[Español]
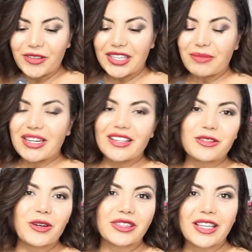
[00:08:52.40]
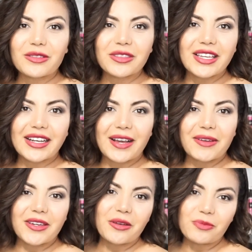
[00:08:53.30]
no termines cortando el
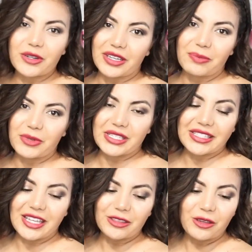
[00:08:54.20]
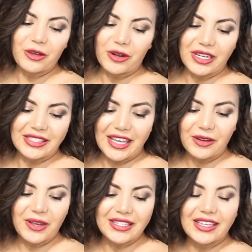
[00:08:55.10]
cabello porque pues está todo
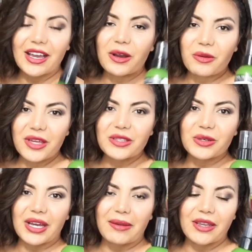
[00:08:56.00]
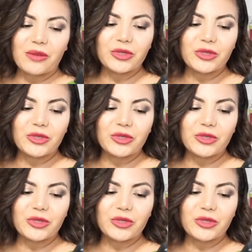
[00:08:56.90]
reseco, así que cuidan su cabello